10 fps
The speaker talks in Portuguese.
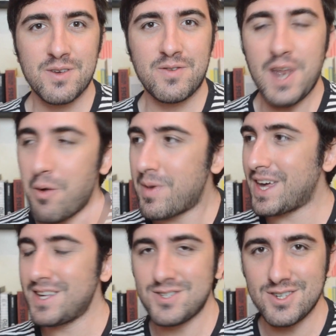
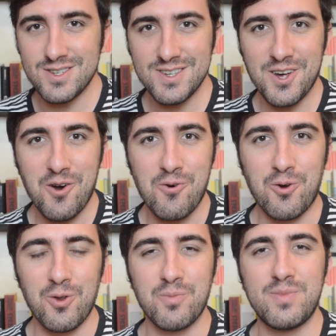finalmente o
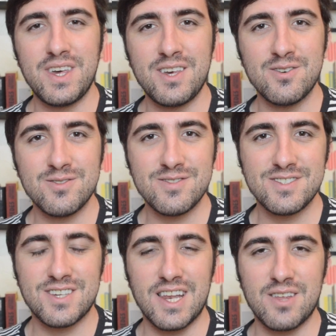clubinho
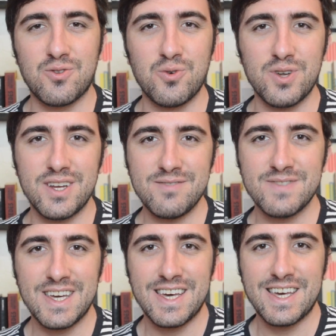de leitura
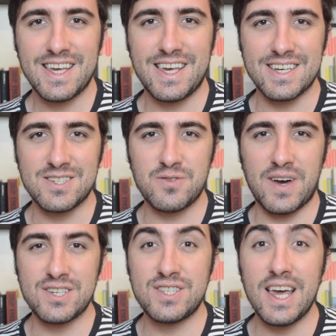que a gente
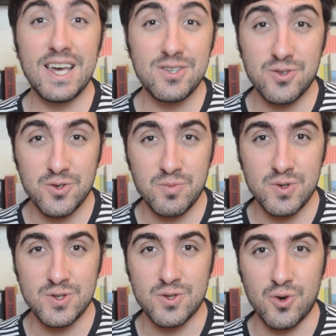faz desde
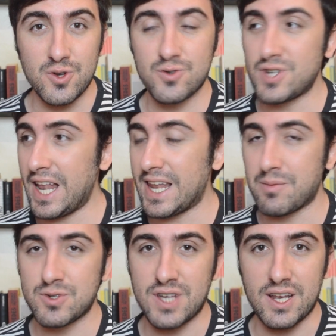2018. Já
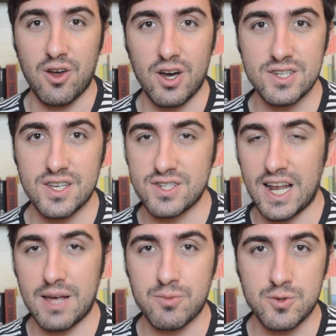lemos Jane Austen,
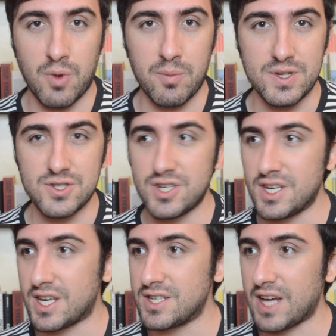já lemos Moby
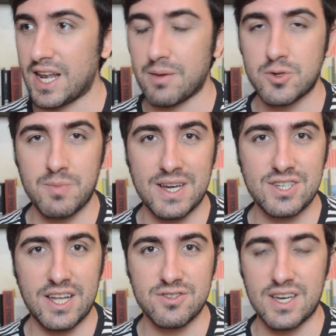Dick, já lemos
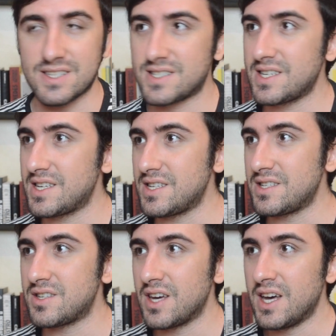Machado de
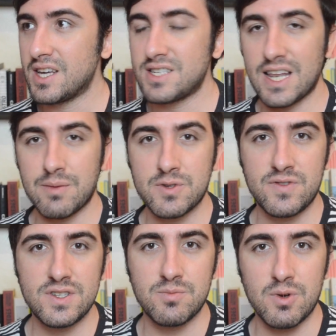Assis, já lemos
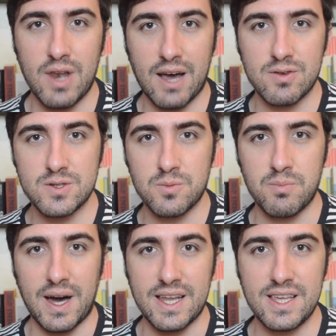20 mil léguas
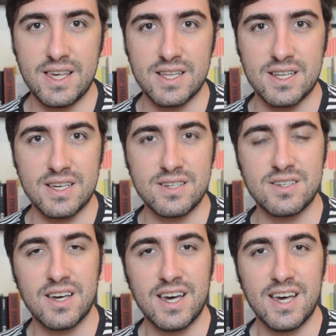submarinas,